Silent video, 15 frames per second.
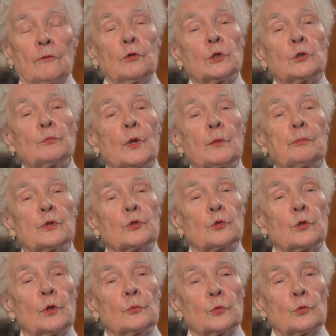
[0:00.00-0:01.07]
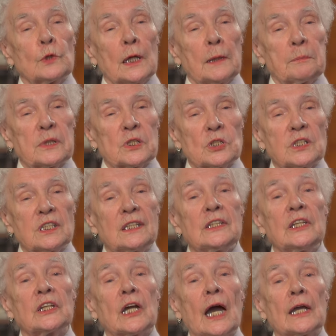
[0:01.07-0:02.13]
вот мы пешком туда пришли,
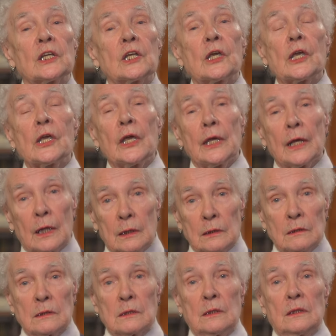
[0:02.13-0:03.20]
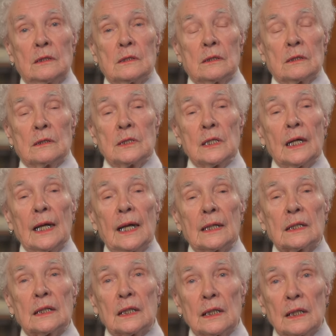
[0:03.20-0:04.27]
никакие,
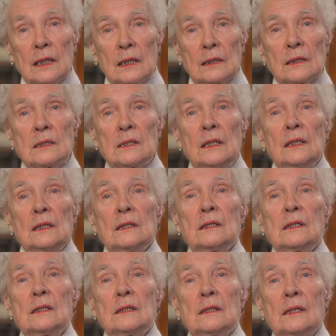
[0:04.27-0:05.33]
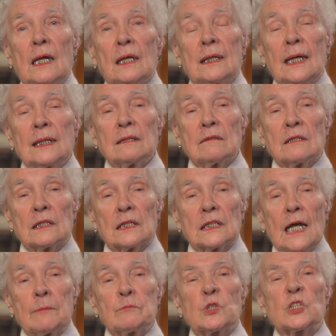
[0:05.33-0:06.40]
никакие. И оказывается,
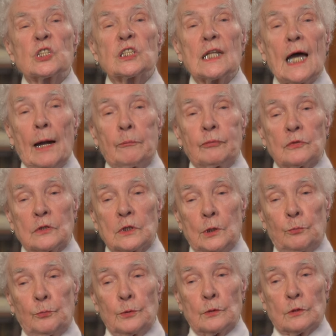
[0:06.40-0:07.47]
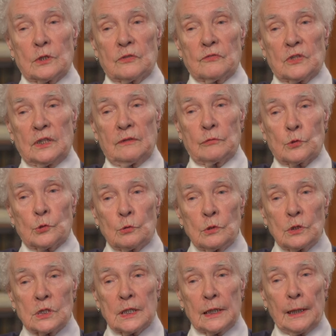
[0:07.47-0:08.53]
там штаб, вот где Полковские
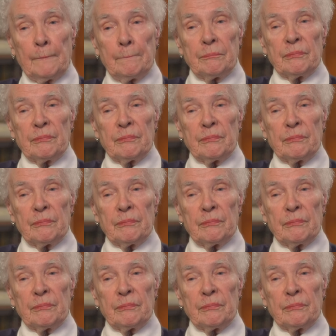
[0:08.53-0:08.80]
высоты,